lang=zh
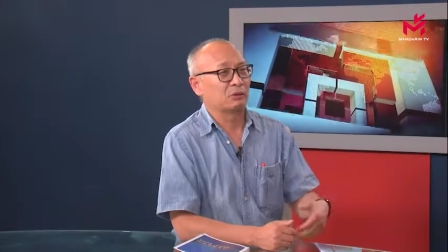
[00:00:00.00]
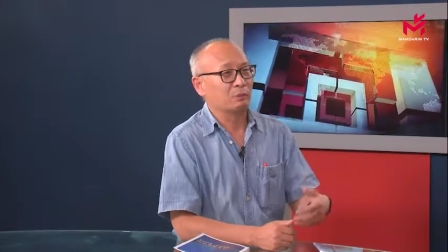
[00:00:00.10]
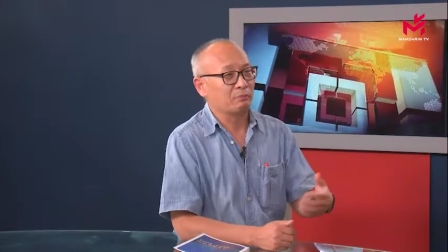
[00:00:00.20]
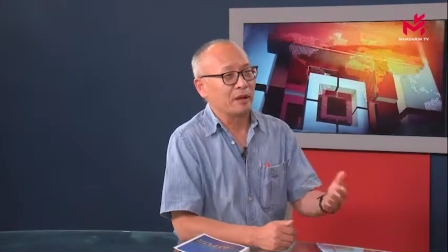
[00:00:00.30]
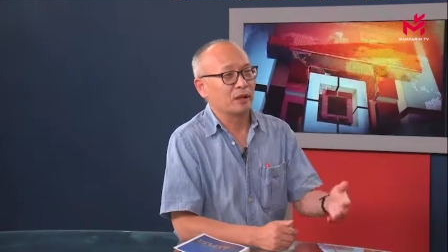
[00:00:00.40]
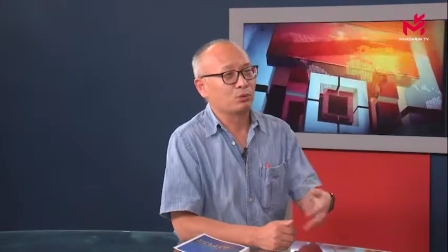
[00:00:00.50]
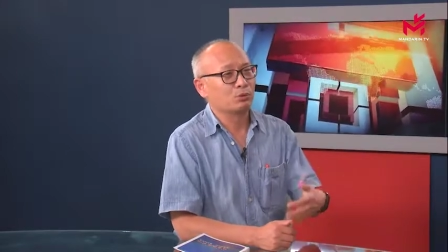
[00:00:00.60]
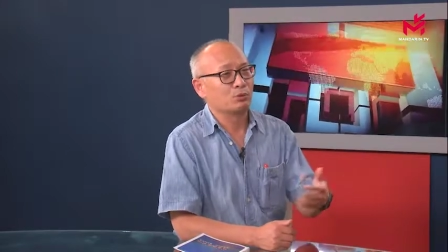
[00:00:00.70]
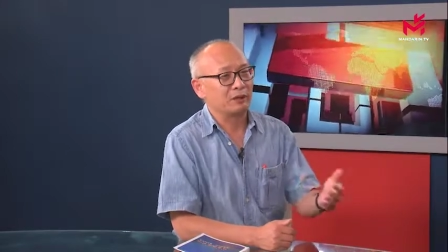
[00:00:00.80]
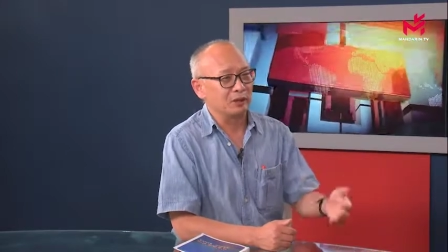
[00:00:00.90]
每个
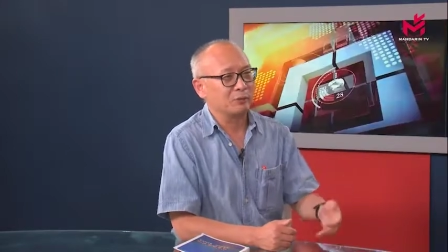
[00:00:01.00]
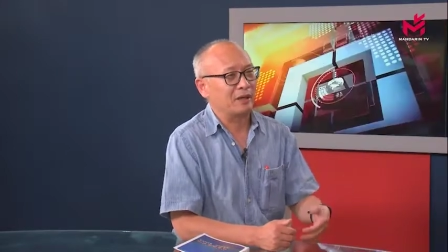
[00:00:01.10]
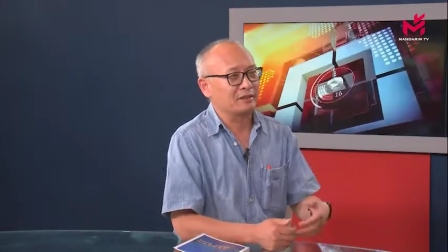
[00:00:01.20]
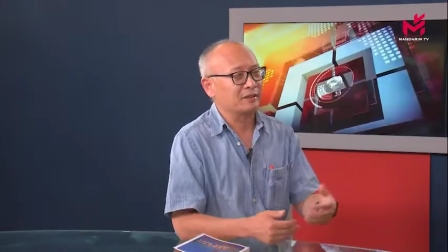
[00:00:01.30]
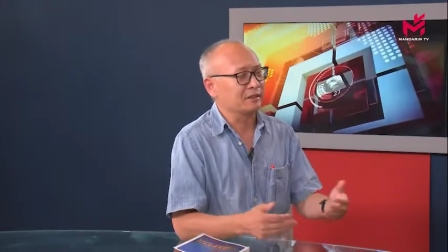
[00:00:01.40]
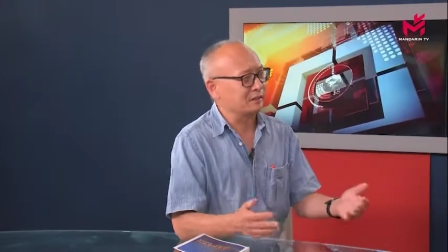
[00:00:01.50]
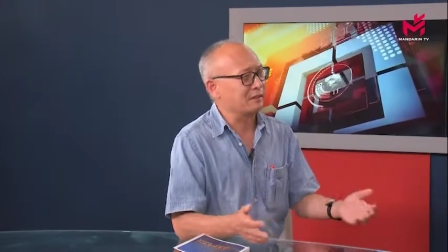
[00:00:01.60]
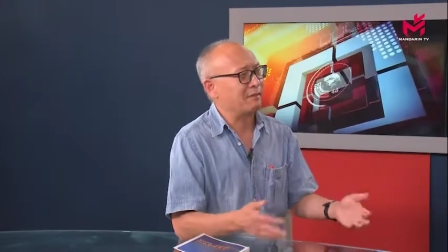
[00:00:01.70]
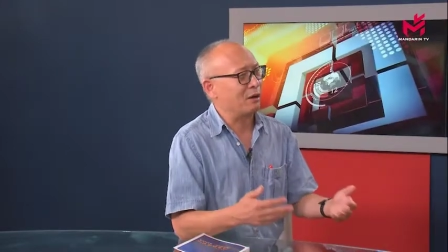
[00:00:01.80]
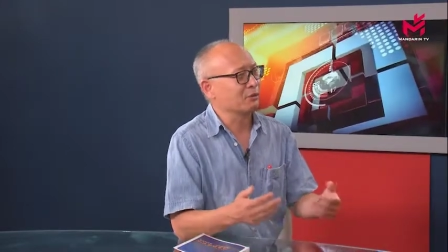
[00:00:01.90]
中国人都把自己在
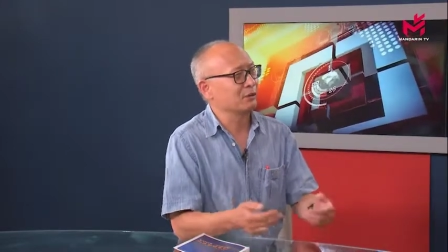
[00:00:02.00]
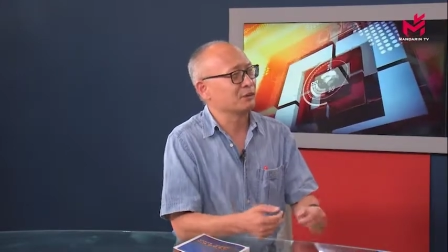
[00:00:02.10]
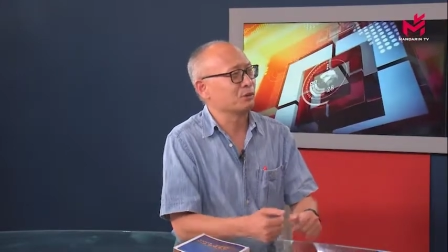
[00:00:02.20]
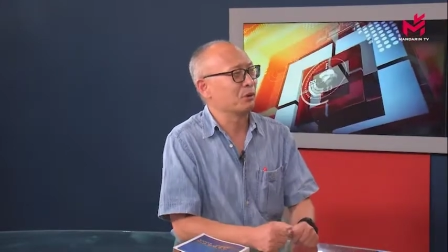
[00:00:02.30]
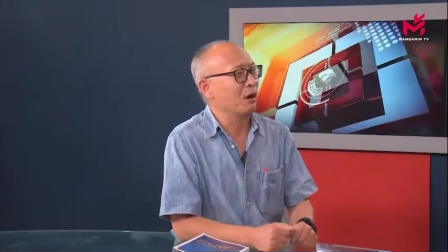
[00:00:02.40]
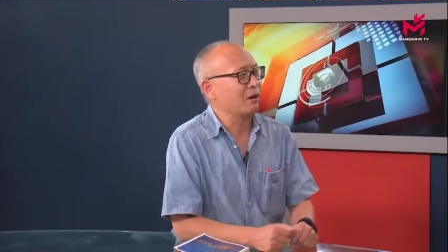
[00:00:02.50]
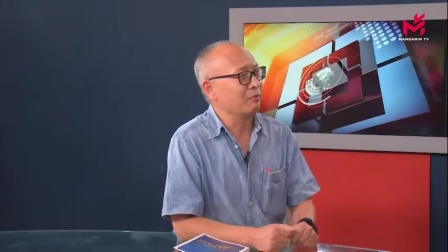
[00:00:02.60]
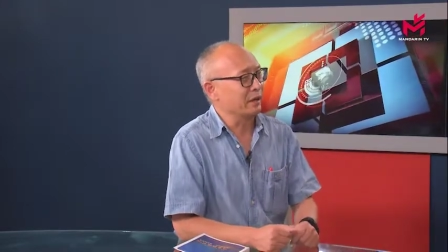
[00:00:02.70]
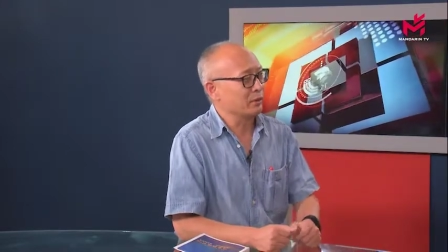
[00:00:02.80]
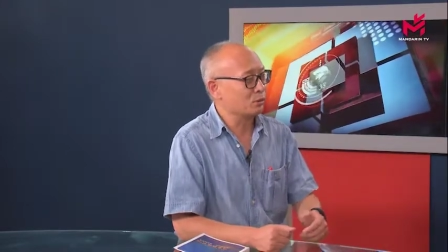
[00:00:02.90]
法国的事做好，
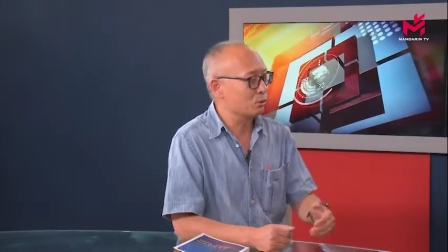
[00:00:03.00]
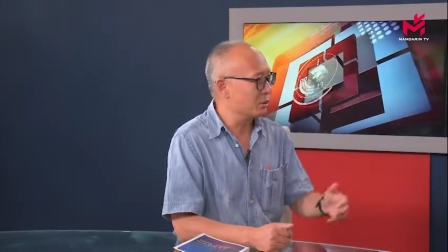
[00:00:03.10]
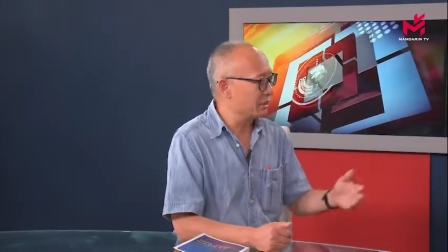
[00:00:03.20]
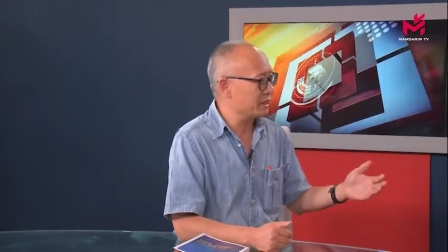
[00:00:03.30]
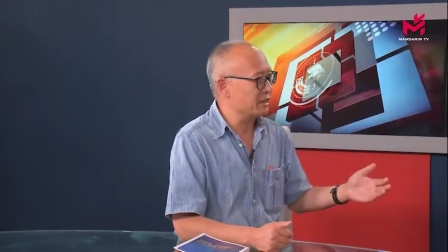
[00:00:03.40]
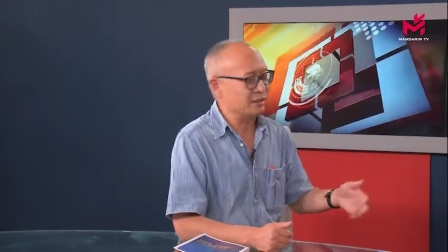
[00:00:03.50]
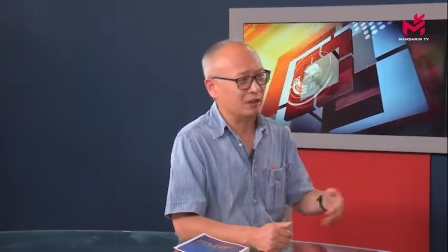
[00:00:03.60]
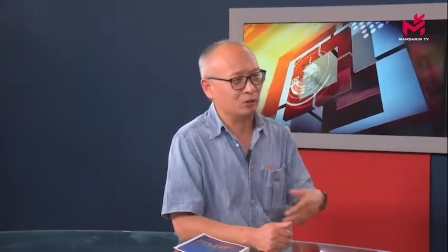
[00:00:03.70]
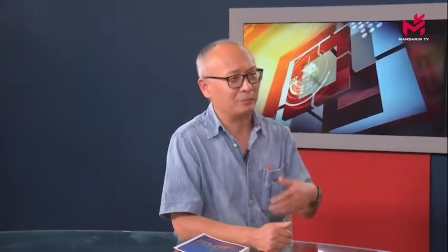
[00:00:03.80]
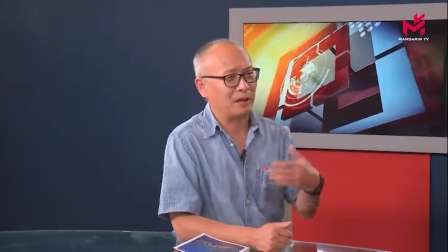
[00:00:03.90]
每个中国人的企
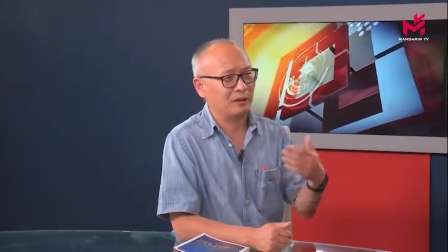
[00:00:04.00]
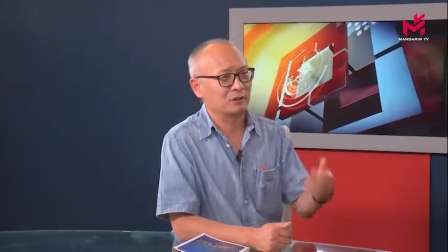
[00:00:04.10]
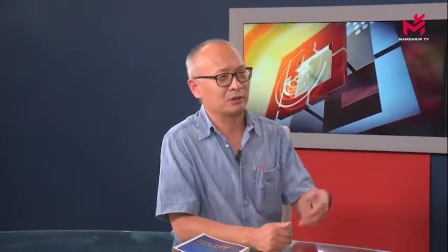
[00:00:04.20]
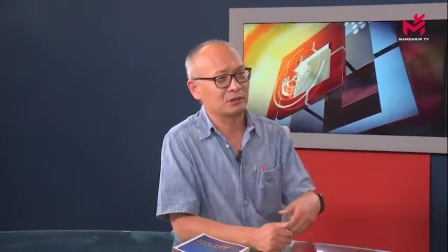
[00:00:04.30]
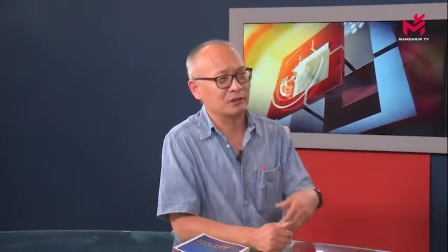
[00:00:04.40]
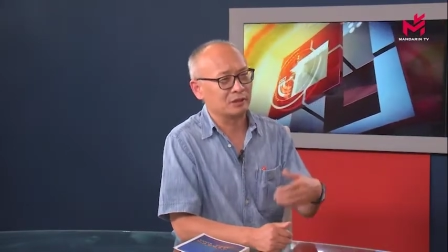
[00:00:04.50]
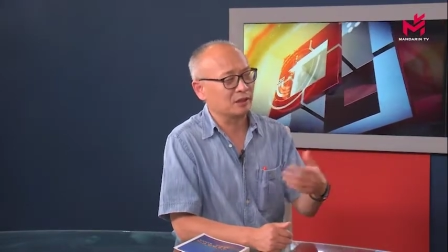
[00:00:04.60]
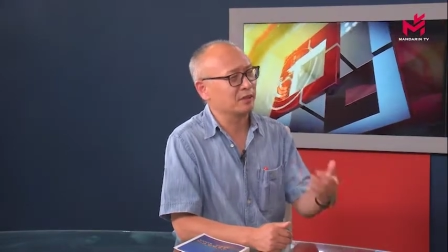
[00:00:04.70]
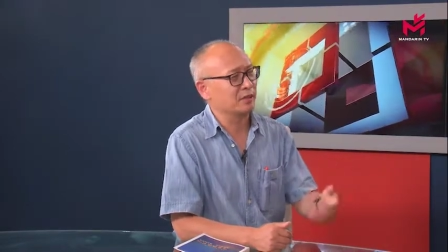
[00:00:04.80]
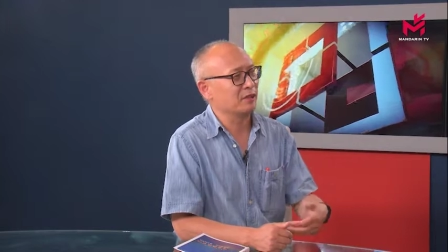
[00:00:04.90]
业都把自己的
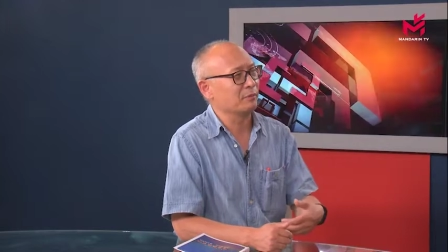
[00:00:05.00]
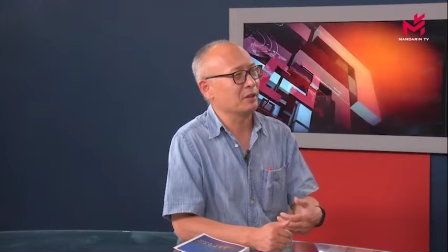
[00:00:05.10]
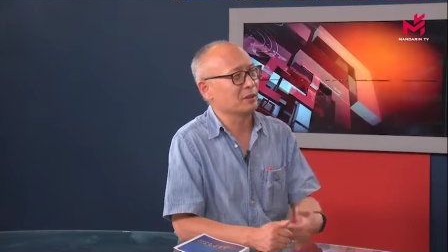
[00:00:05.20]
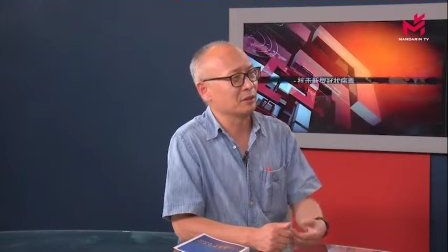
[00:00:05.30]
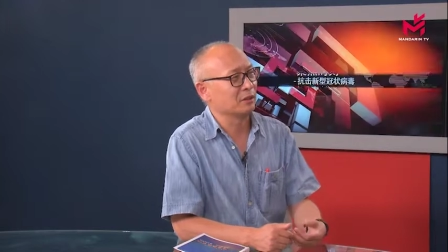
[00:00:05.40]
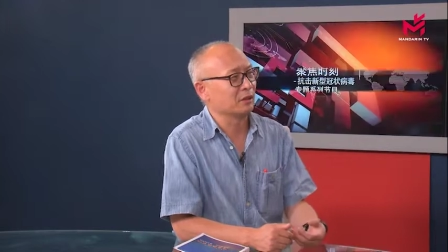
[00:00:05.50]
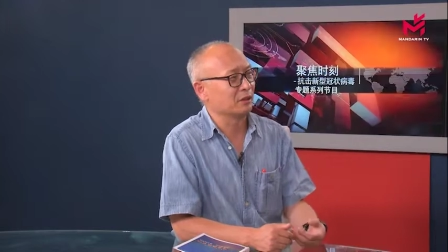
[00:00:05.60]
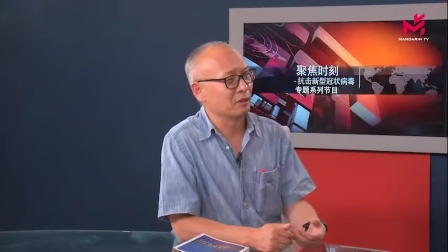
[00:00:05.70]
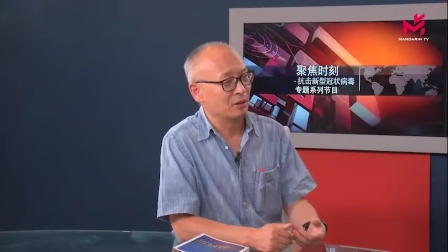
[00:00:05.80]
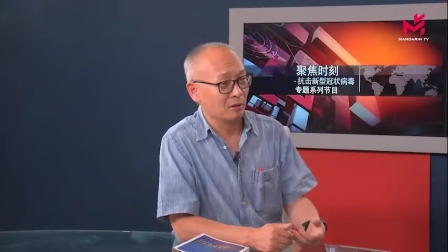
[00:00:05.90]
企业变成那
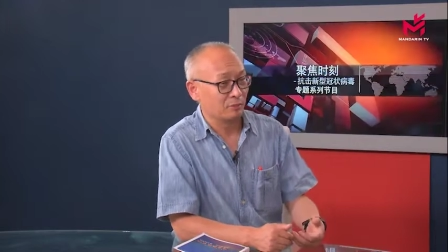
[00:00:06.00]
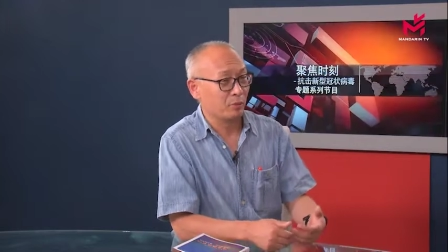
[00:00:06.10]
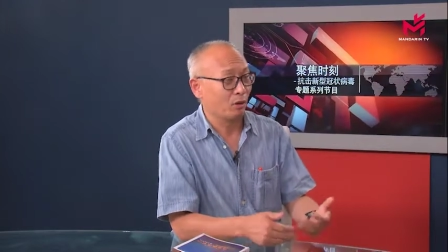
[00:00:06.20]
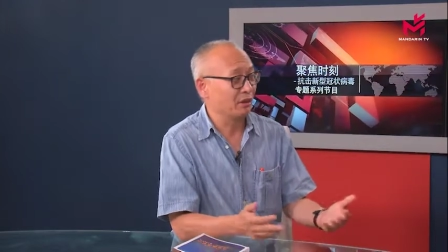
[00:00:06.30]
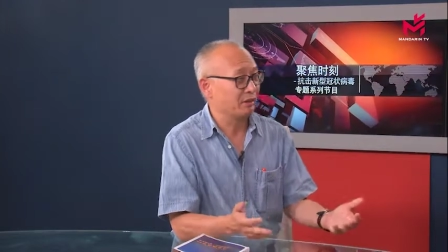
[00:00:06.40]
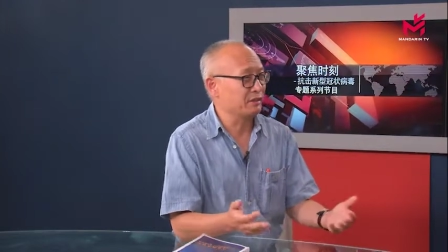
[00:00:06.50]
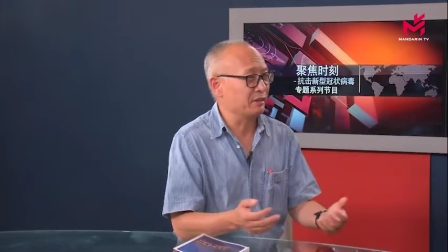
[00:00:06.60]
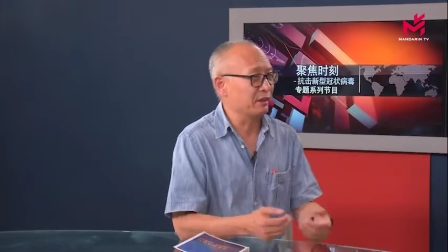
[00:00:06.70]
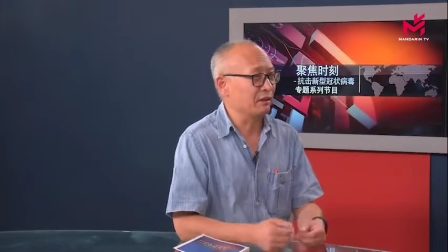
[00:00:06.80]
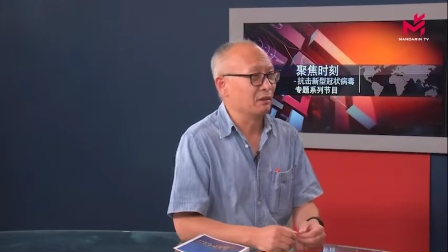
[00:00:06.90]
个标杆
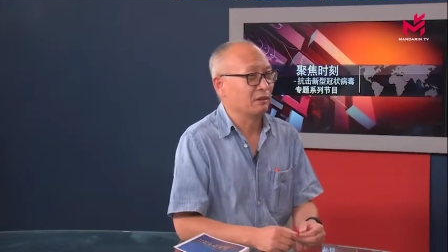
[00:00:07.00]
企业。